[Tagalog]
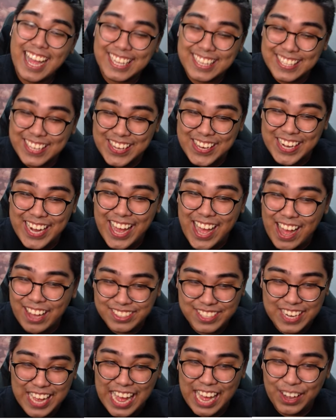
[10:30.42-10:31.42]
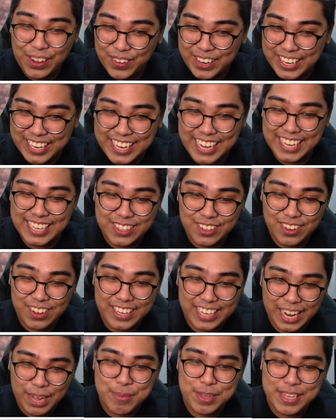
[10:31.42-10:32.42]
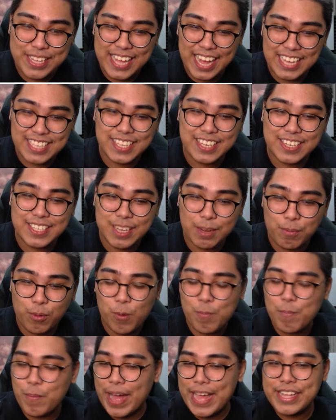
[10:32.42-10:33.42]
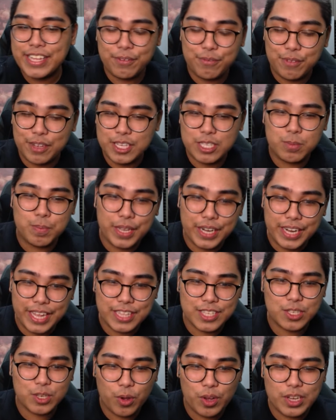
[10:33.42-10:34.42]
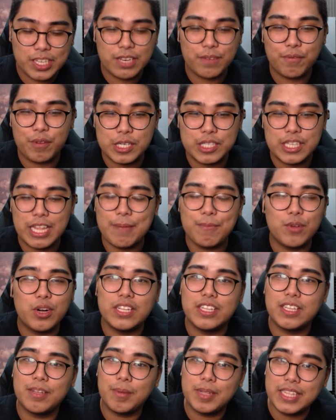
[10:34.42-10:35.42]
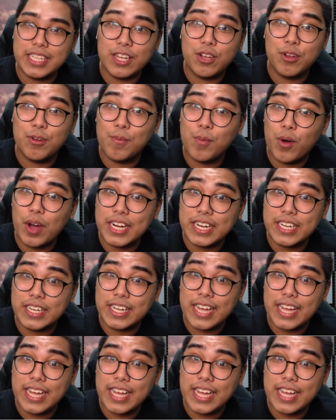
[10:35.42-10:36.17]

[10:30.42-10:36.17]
At ngayon lang ako nakakuha ng ganito karaming gas sa buong Minecraft experience ko kasi first time ko lang naman din gumawa ng